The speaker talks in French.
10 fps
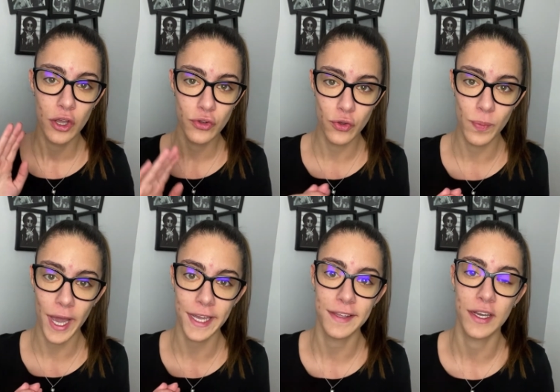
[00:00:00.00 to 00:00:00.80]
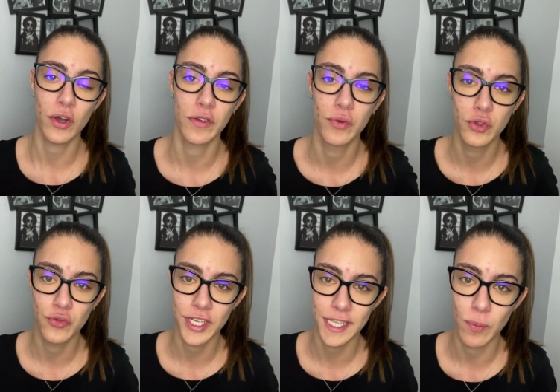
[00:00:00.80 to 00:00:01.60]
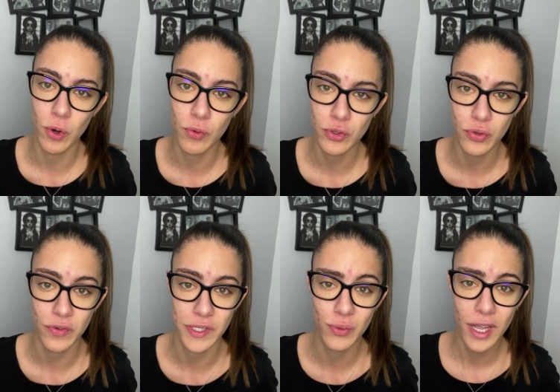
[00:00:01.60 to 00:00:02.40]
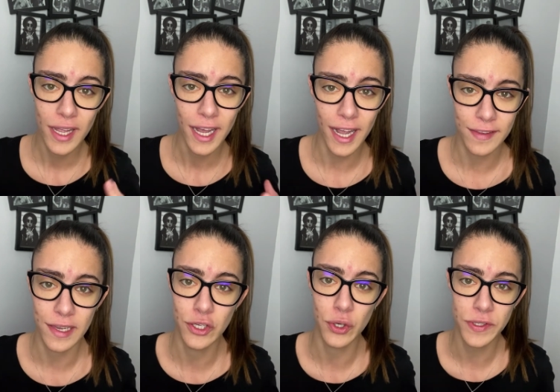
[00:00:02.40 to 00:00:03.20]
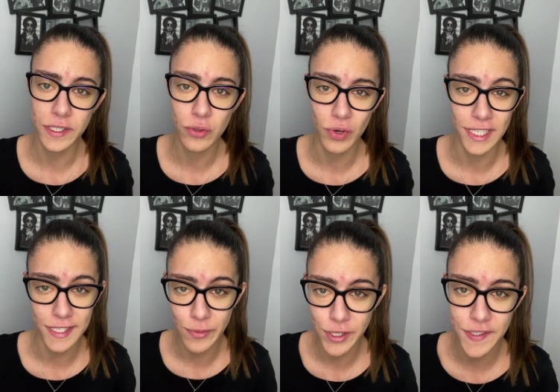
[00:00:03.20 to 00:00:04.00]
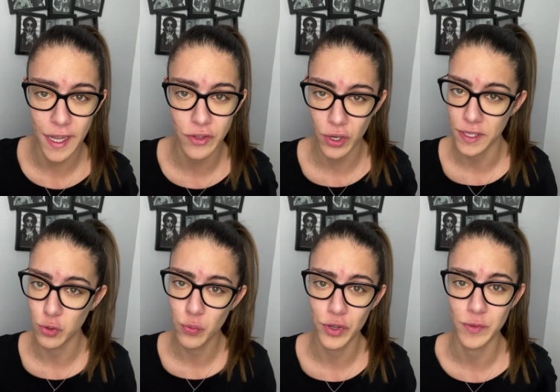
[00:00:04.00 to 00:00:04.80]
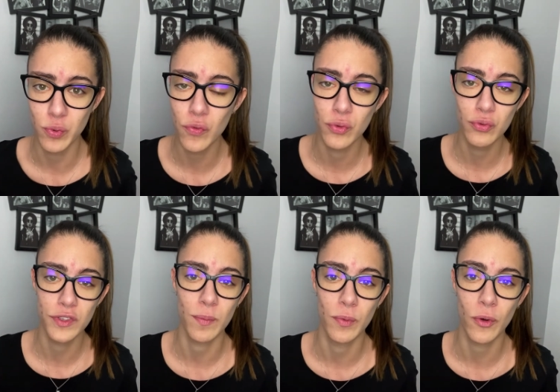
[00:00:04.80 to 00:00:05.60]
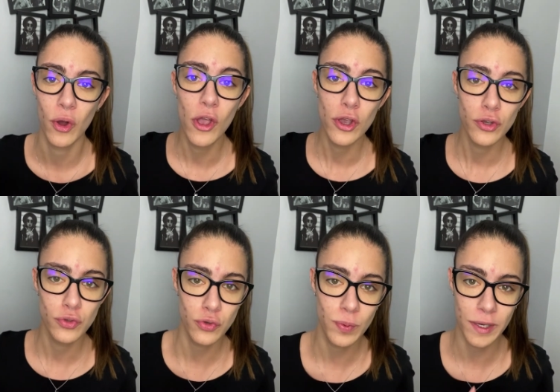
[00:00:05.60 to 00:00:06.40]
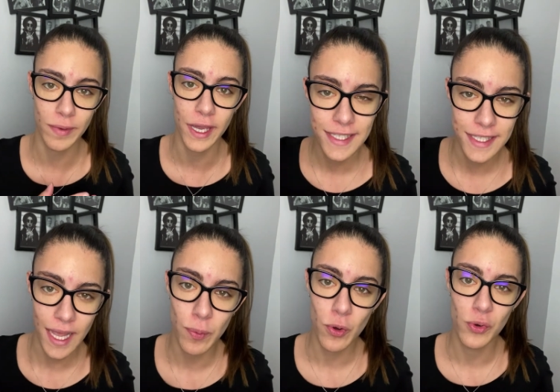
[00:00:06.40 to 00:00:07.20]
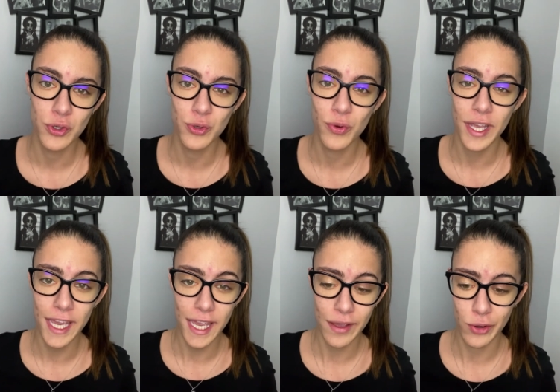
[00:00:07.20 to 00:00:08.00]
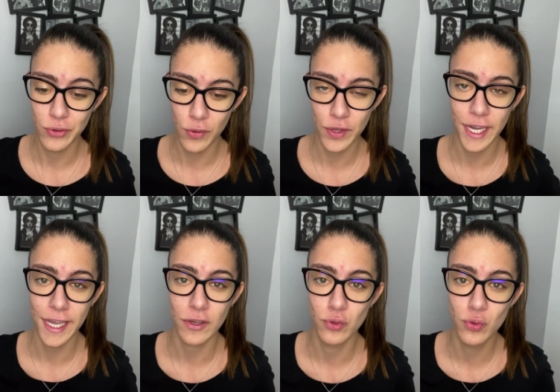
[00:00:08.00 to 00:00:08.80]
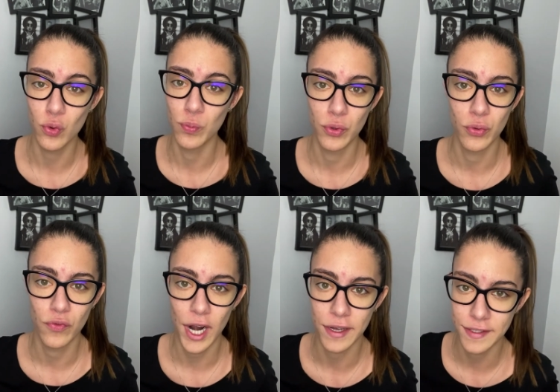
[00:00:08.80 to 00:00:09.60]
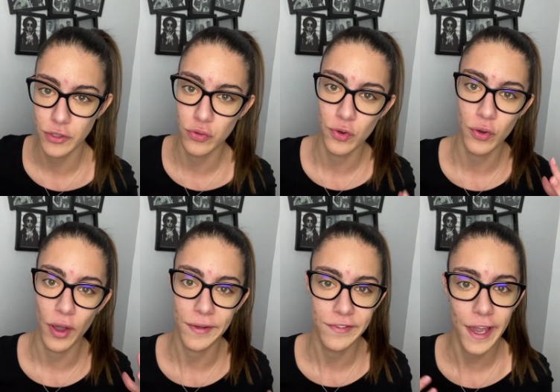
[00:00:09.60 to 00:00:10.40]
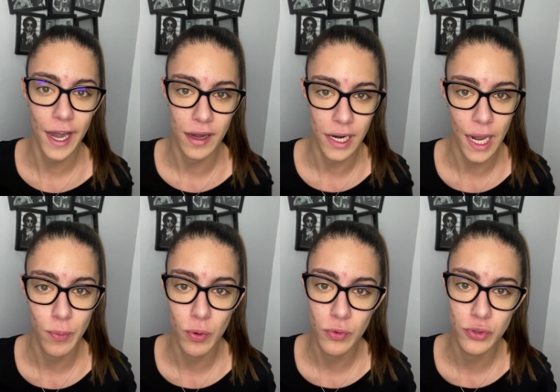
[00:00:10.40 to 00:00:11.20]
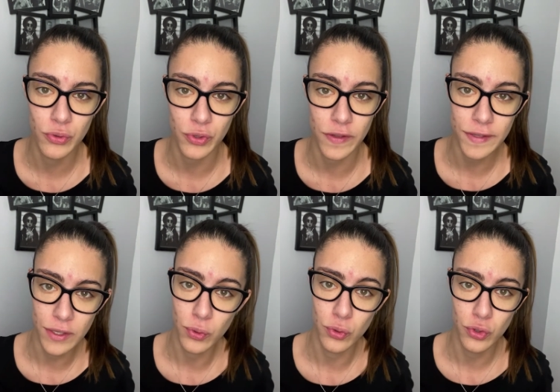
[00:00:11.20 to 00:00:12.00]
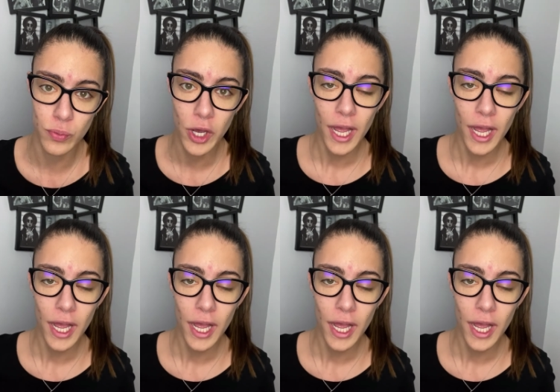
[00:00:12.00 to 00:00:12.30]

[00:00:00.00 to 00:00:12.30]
te barrer, d'accord, il faut que tu fasses la promotion de façon intelligente, sinon les administrateurs des groupes Facebook vont tout simplement supprimer ta promotion et euh, te virer du groupe. Donc voilà, si tu veux euh, faire euh, la promotion de tes vidéos YouTube,